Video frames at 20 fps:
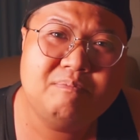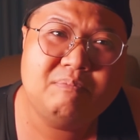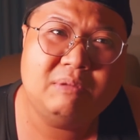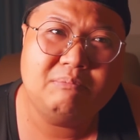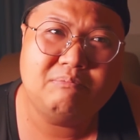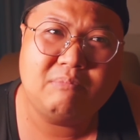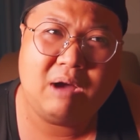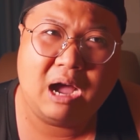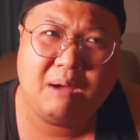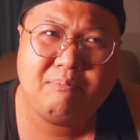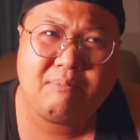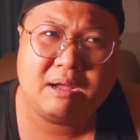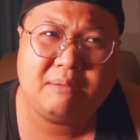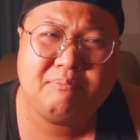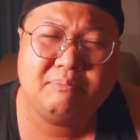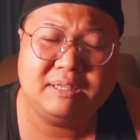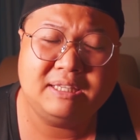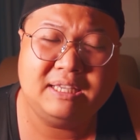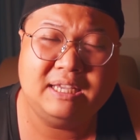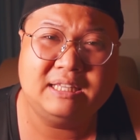mình mở
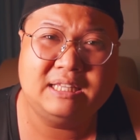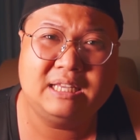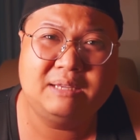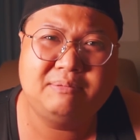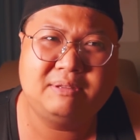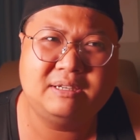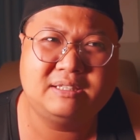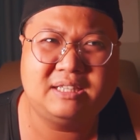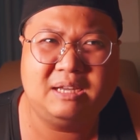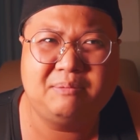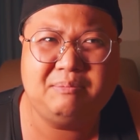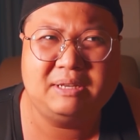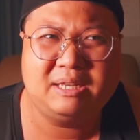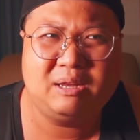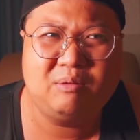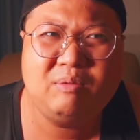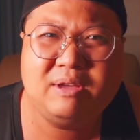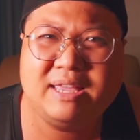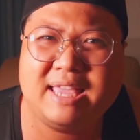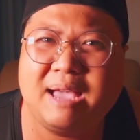mắt mình nhìn thì thật sự mình
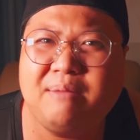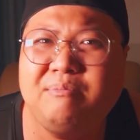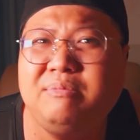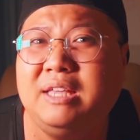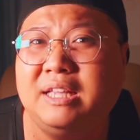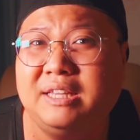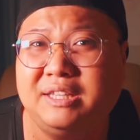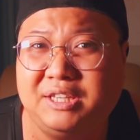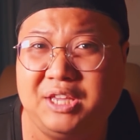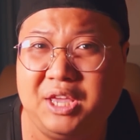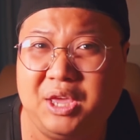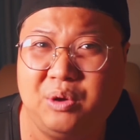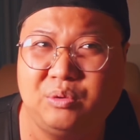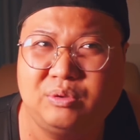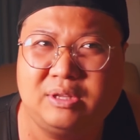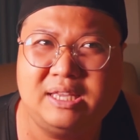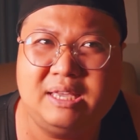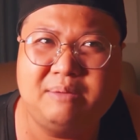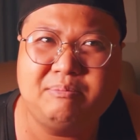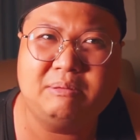không có dám nhìn
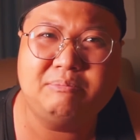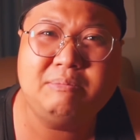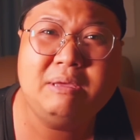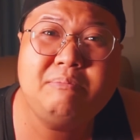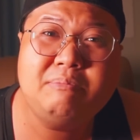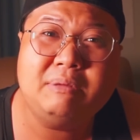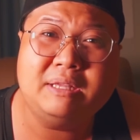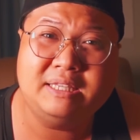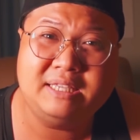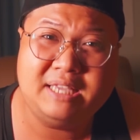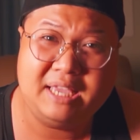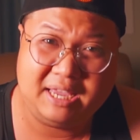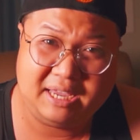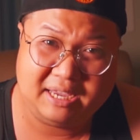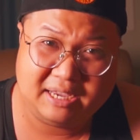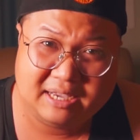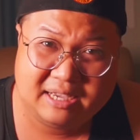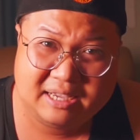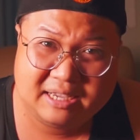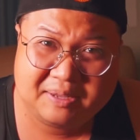nhiều tại vì mình biết bệnh
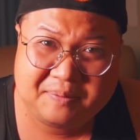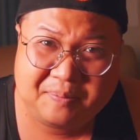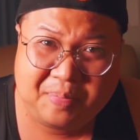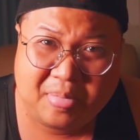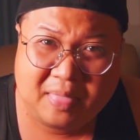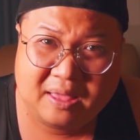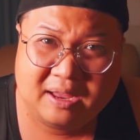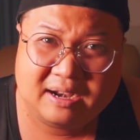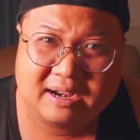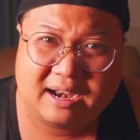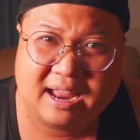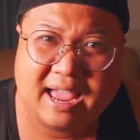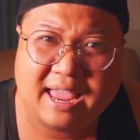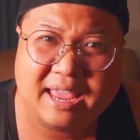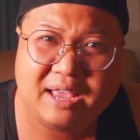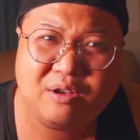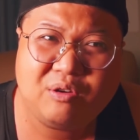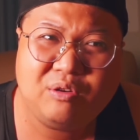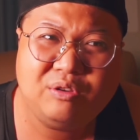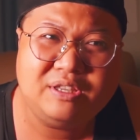viện á là
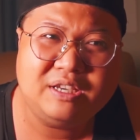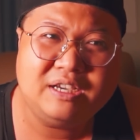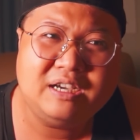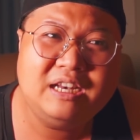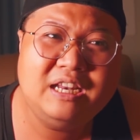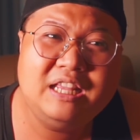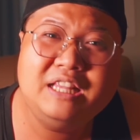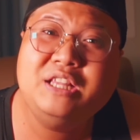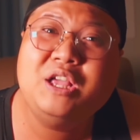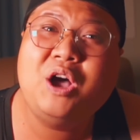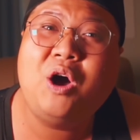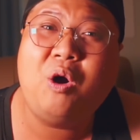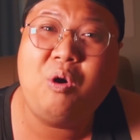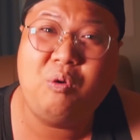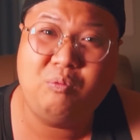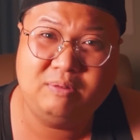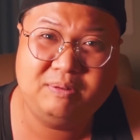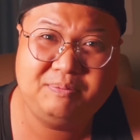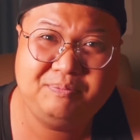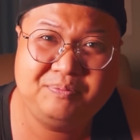hay có những cái linh
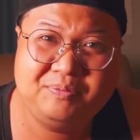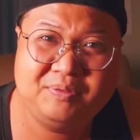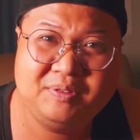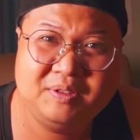hồn lắm